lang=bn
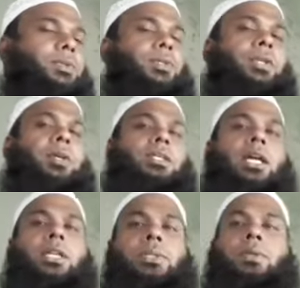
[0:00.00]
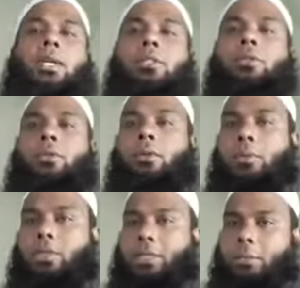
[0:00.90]
দুটি কথা শোনার জন্য
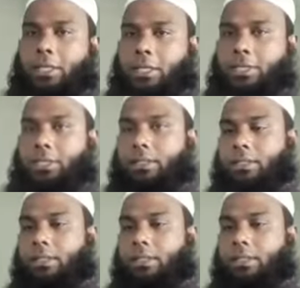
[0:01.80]
বসতে পেরেছি